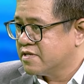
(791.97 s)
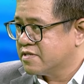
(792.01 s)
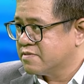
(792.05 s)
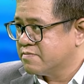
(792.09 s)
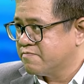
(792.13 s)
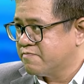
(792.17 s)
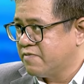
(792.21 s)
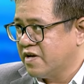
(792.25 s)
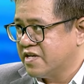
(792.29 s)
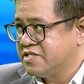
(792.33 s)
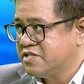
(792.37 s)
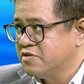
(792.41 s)

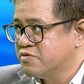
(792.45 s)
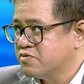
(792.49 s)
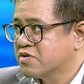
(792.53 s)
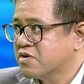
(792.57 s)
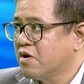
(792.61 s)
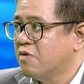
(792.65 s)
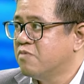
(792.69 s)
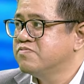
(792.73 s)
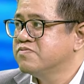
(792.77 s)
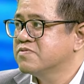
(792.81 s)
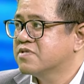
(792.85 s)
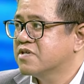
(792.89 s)
về chiều
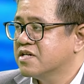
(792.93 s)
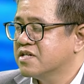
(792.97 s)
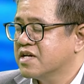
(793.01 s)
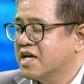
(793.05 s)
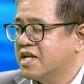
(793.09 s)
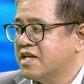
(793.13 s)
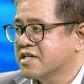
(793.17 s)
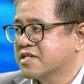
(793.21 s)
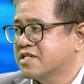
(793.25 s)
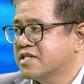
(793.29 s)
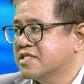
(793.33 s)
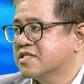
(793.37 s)
cung có nghĩa
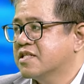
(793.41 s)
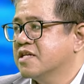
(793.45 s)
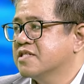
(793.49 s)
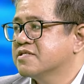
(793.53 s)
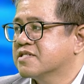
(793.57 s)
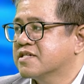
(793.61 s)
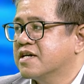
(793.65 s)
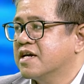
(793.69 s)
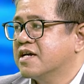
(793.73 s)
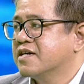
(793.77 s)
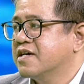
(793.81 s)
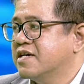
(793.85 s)
là kích thích
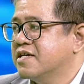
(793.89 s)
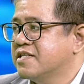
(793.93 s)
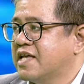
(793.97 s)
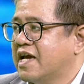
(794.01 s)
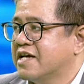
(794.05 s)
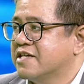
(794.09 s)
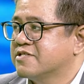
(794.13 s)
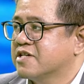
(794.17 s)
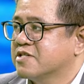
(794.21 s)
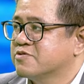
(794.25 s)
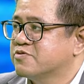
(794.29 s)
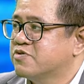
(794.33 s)
các cái nhà
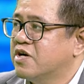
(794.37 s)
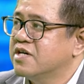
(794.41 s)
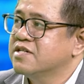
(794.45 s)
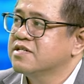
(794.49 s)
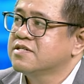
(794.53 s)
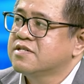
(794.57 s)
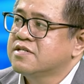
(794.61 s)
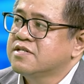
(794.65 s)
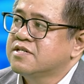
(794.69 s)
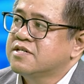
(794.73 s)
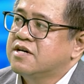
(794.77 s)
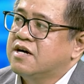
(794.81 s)
sản xuất
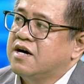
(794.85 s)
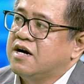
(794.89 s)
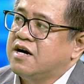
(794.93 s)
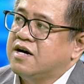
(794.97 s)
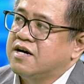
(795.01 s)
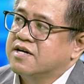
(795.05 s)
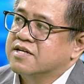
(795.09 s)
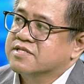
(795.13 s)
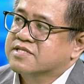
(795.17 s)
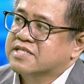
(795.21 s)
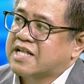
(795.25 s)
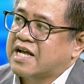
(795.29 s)

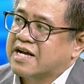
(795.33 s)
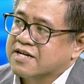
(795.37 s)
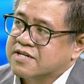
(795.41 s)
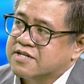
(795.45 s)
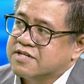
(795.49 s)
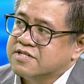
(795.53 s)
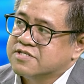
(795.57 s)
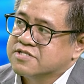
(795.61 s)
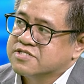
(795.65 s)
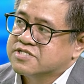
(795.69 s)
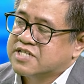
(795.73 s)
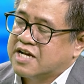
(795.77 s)
họ tăng
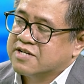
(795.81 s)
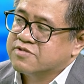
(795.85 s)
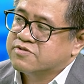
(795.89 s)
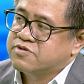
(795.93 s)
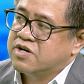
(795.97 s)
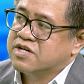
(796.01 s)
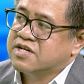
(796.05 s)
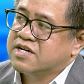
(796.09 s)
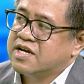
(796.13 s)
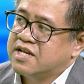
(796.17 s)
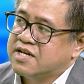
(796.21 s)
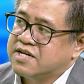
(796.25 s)
cường sản
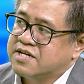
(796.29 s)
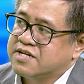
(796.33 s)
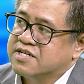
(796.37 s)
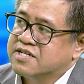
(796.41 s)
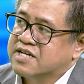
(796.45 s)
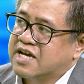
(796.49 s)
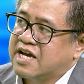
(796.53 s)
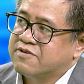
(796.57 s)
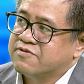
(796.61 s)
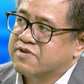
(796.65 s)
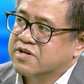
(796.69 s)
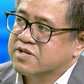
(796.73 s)
xuất hay là nâng
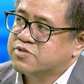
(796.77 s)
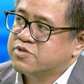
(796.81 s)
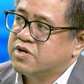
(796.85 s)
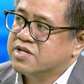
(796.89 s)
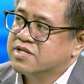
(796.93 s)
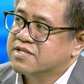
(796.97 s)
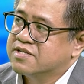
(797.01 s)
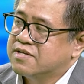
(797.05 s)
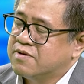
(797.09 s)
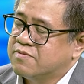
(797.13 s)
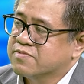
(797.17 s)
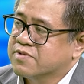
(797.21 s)
cao năng suất
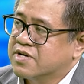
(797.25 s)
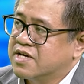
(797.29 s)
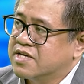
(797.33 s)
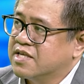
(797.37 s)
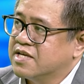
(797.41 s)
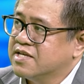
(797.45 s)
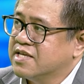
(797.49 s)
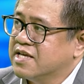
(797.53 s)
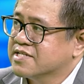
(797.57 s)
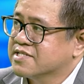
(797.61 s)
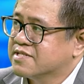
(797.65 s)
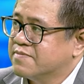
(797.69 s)
trong cái
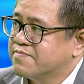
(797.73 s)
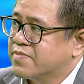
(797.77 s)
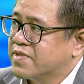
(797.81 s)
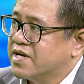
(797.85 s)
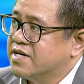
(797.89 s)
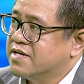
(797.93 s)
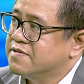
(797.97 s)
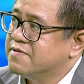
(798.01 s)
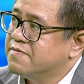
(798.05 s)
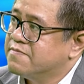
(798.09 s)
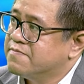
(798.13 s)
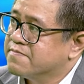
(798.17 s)
thời gian sắp
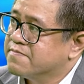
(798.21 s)
tới.